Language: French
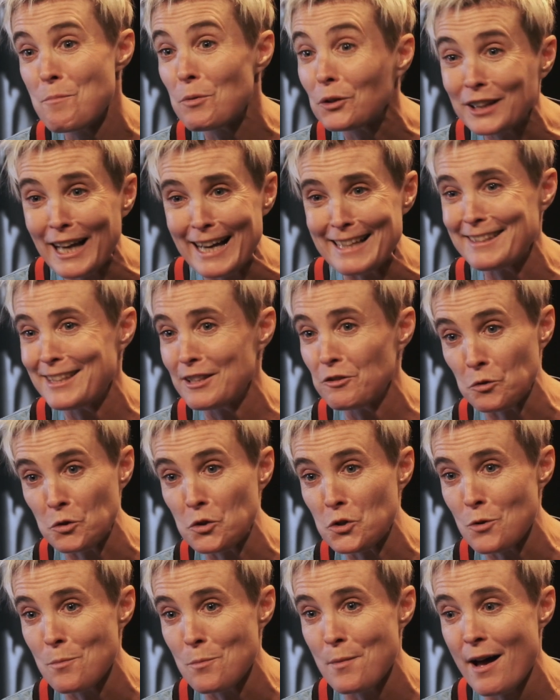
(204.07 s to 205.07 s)
pour tracer
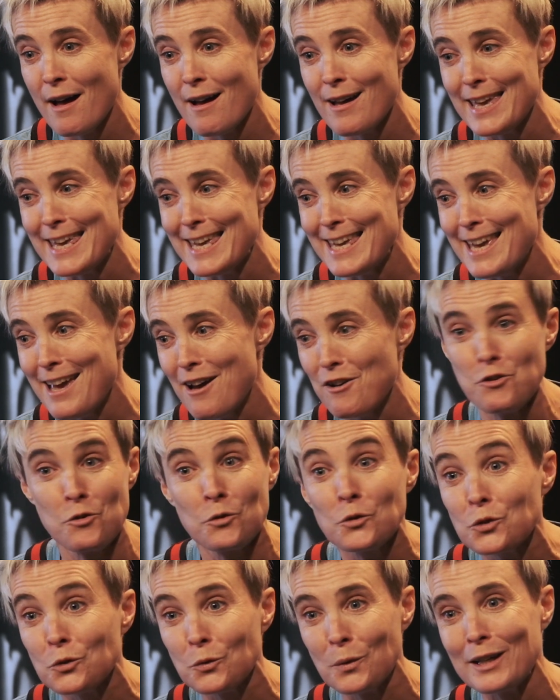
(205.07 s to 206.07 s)
son chemin et euh,
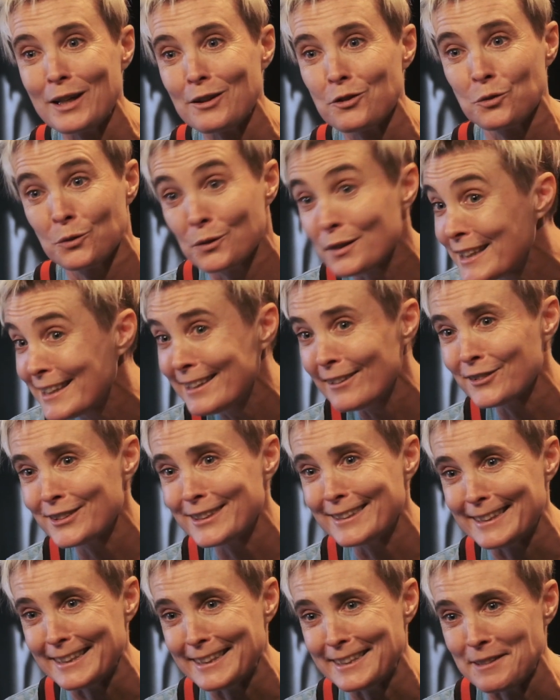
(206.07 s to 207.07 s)
construire son
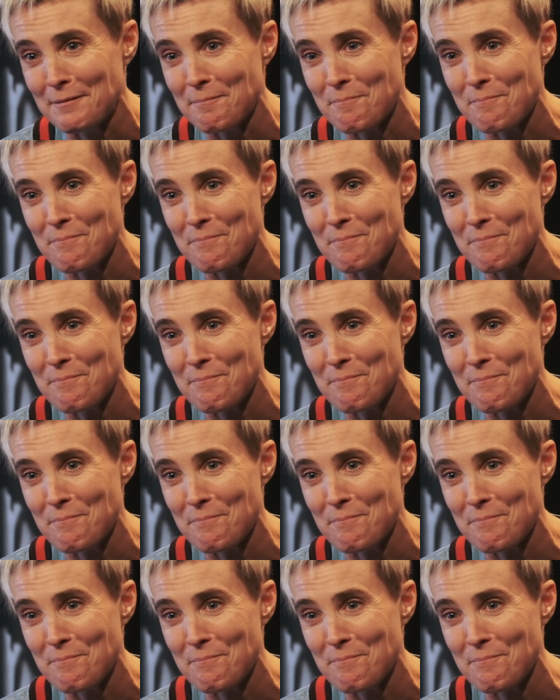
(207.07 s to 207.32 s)
identité.